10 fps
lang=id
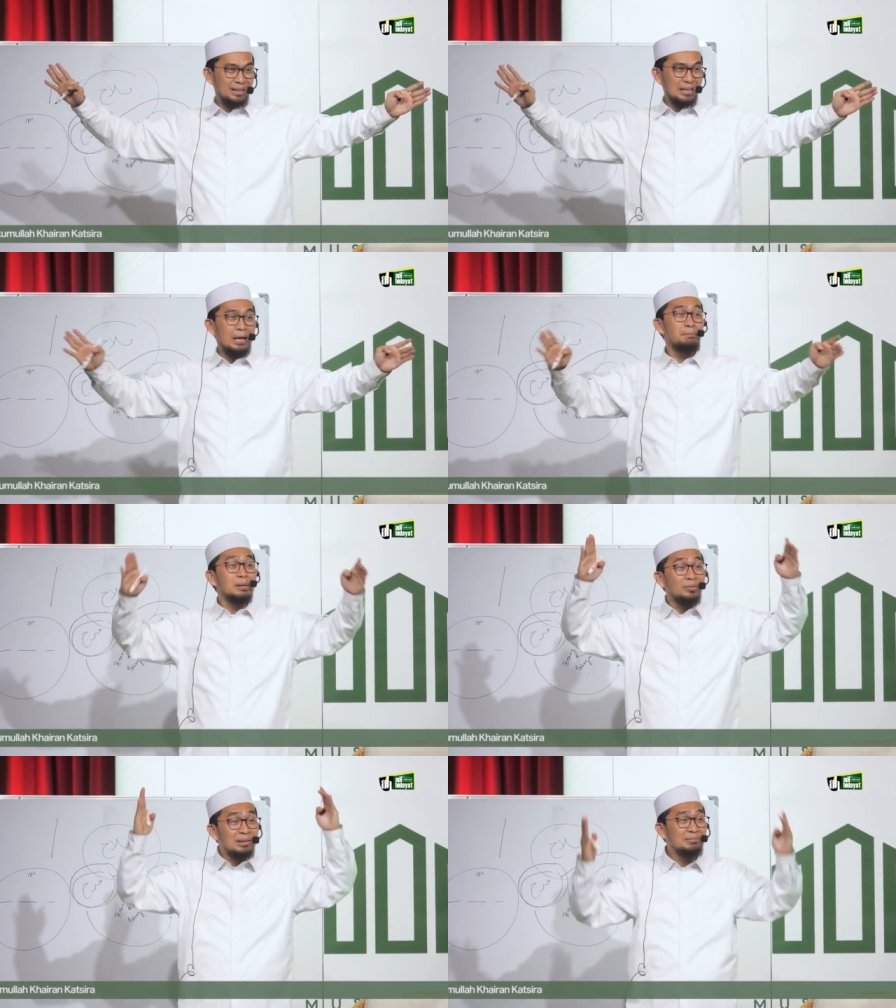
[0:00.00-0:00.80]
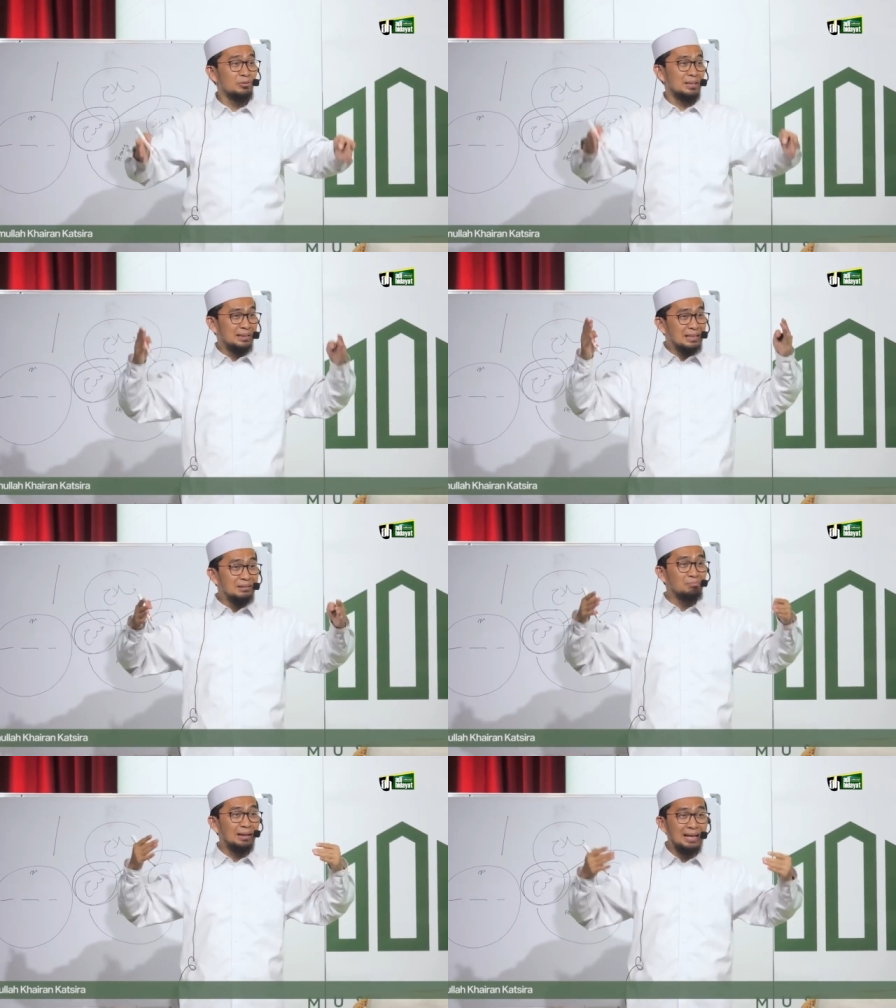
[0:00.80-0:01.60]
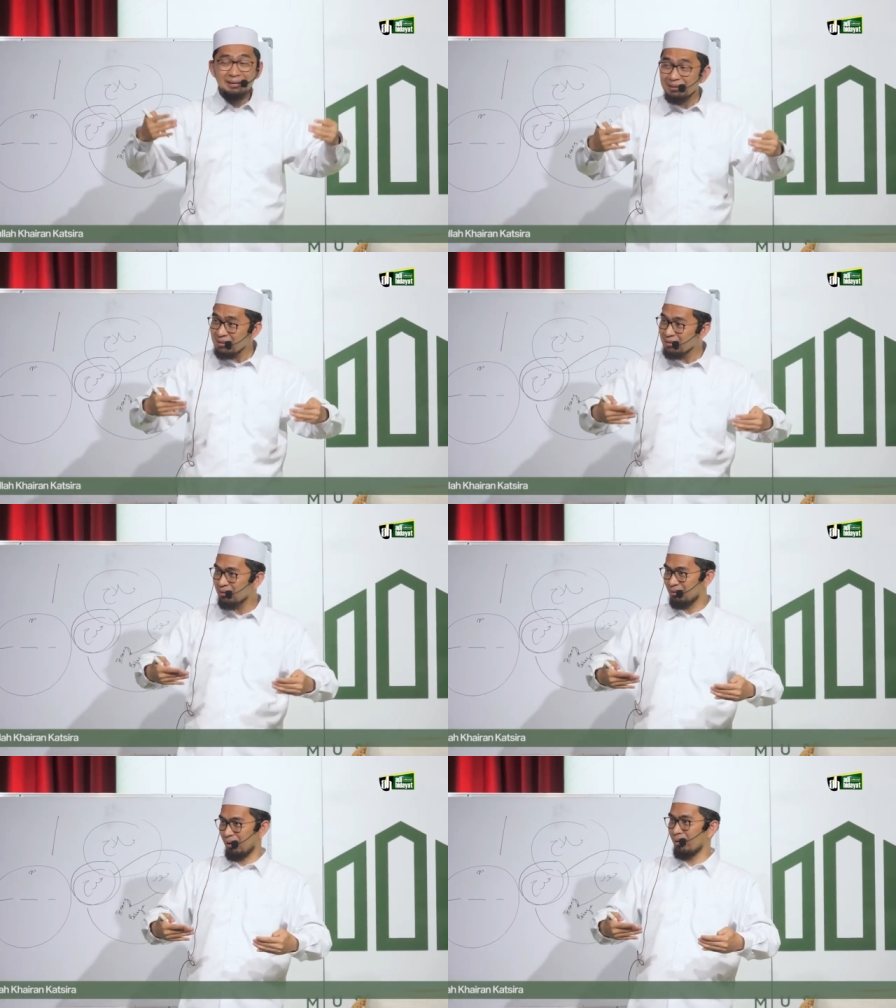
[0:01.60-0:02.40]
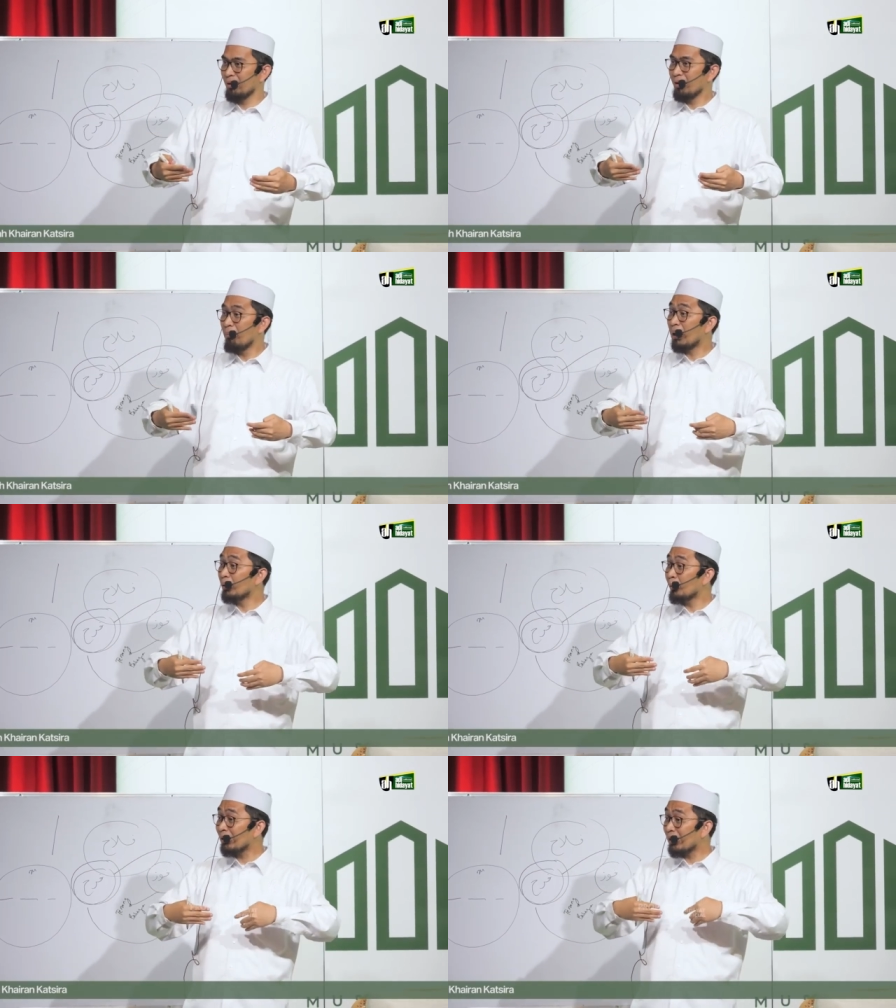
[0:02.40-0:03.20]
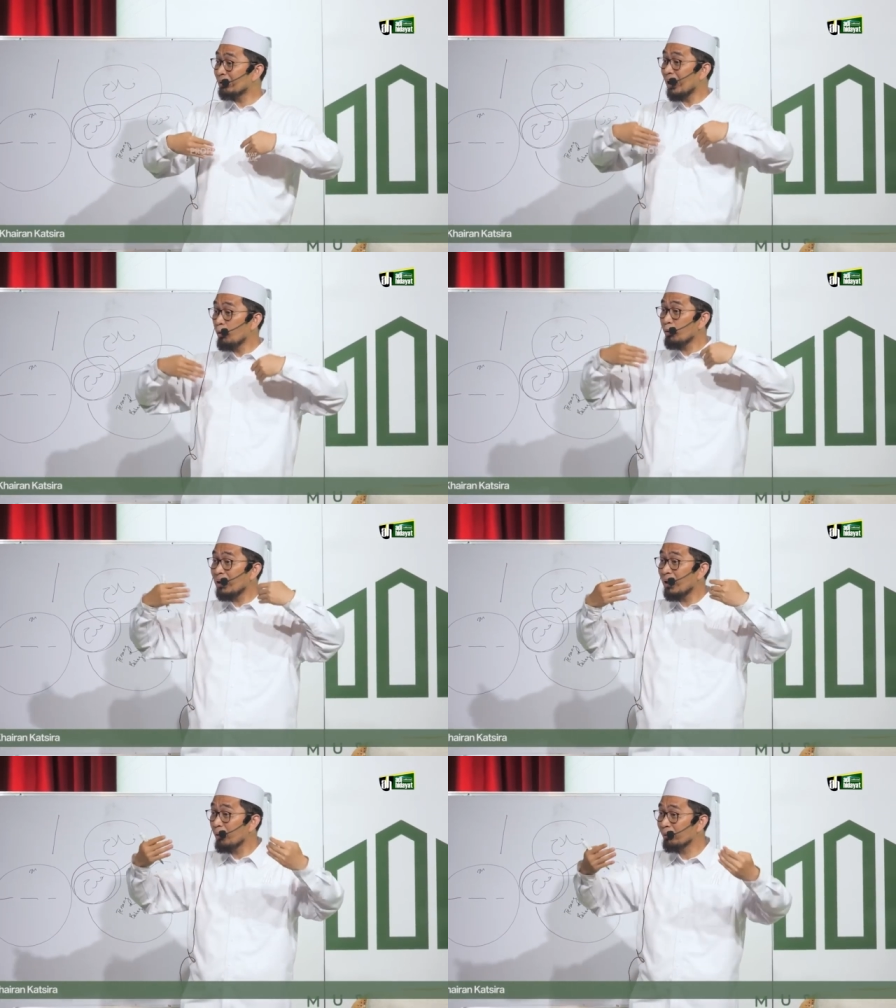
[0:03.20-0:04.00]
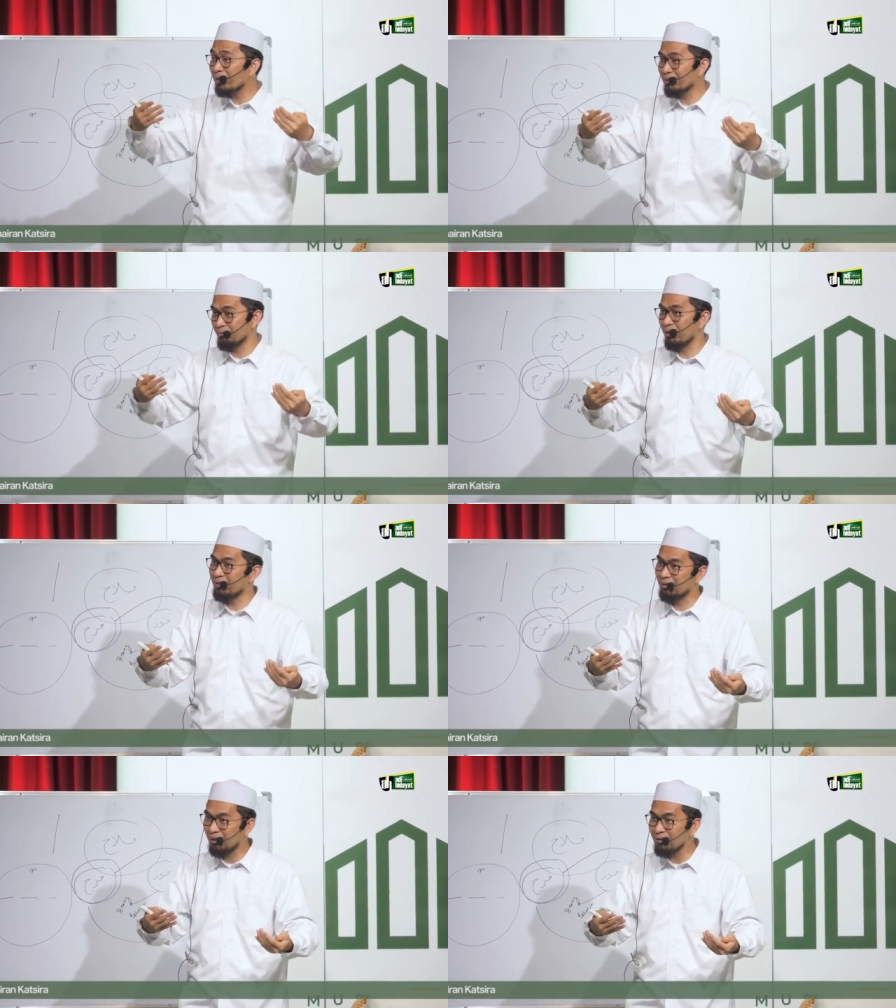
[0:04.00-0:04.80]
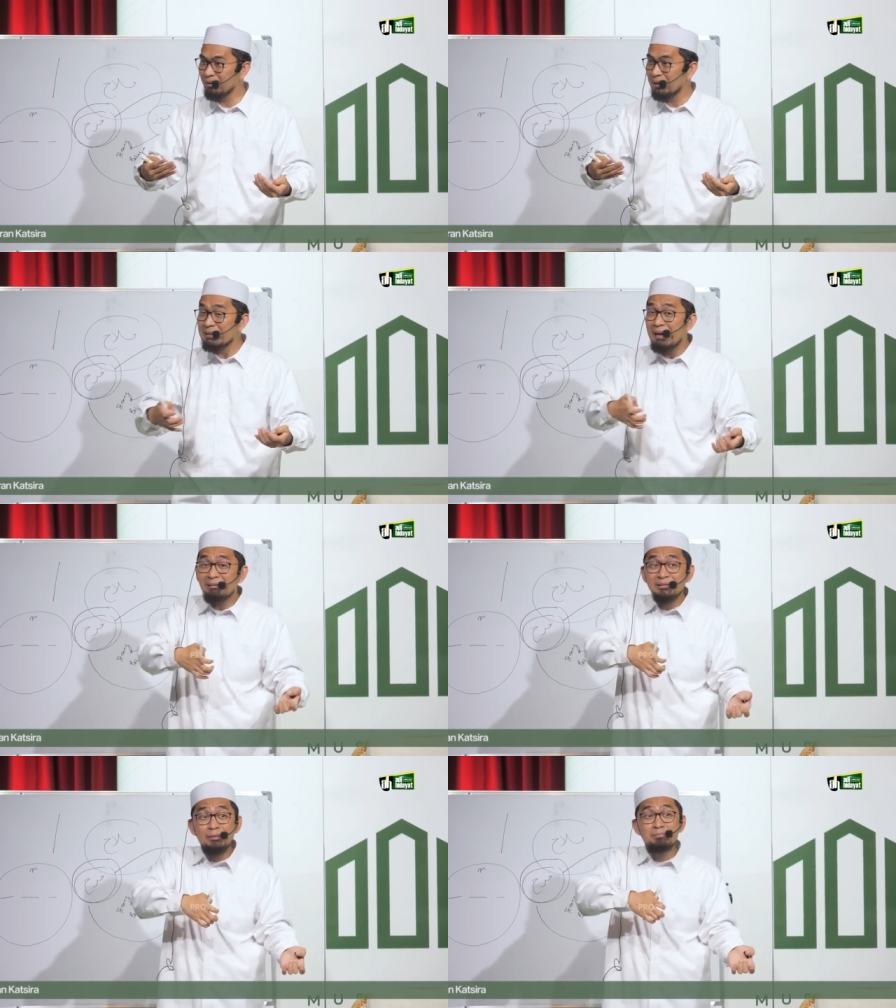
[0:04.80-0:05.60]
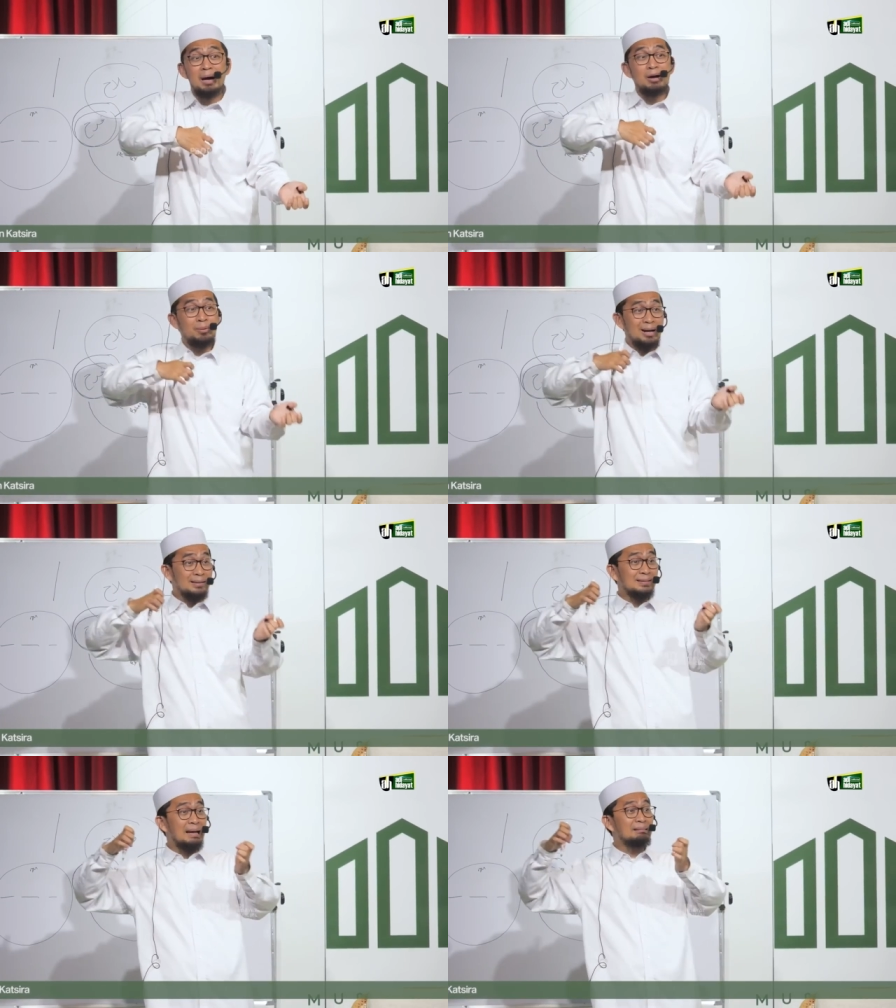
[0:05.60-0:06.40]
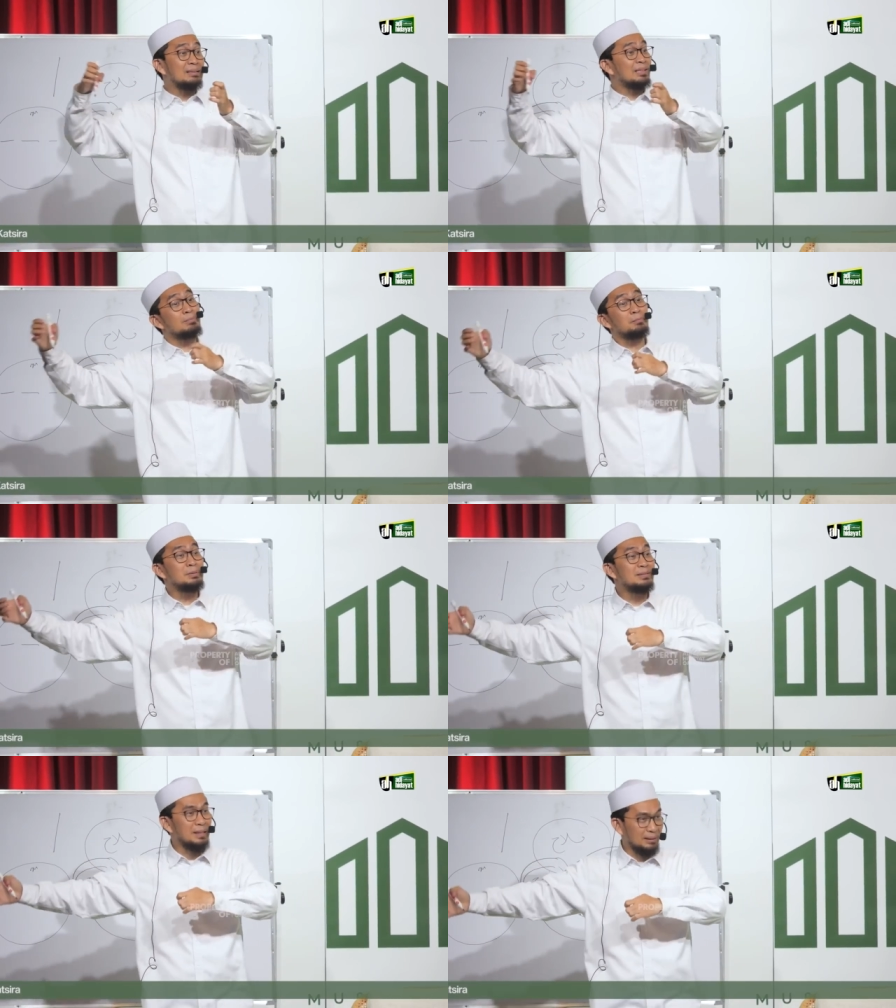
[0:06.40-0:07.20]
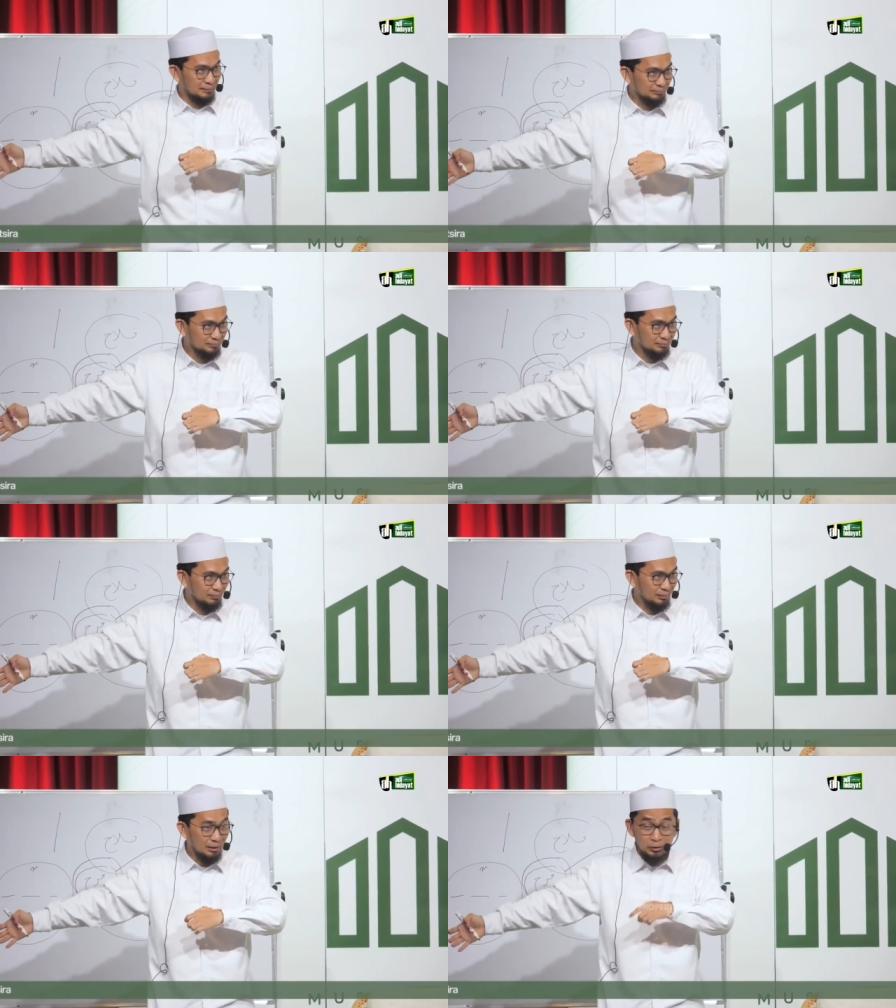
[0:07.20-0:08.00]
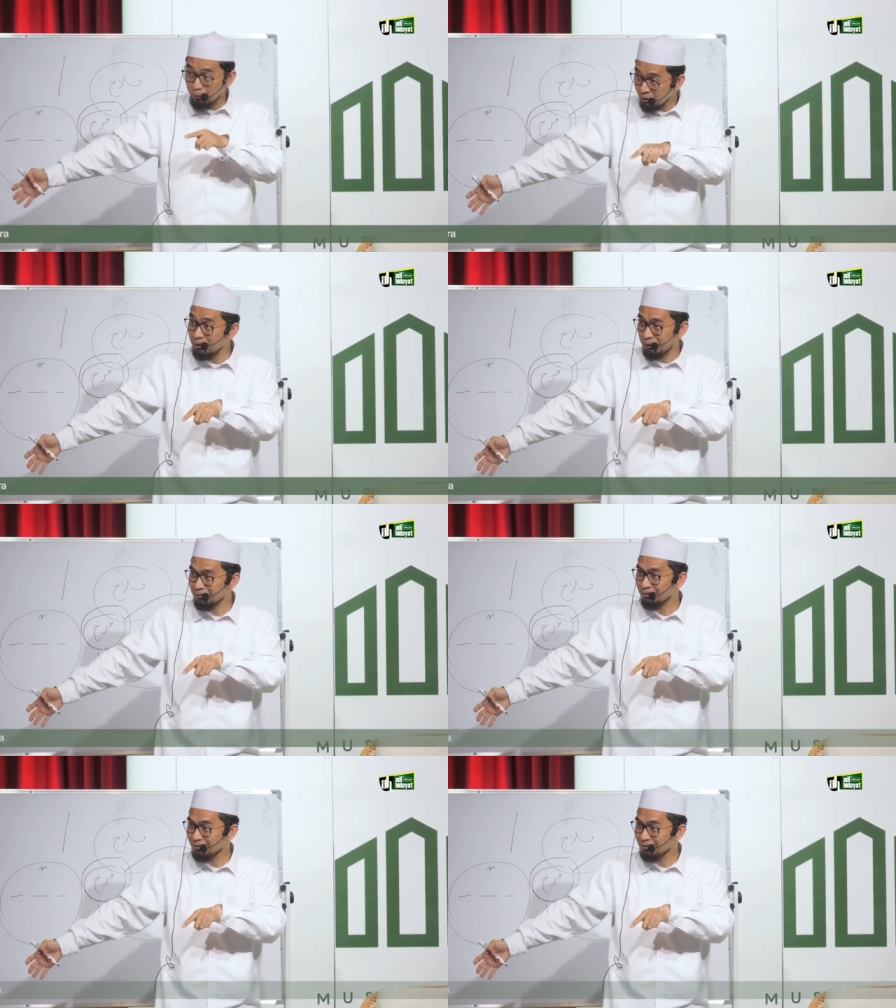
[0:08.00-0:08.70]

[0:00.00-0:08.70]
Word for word: Nah pertemuan ini melatih kita mengeluarkan aura-aura kebaikan yang terbawa saat kita berpisah. Itu poinnya.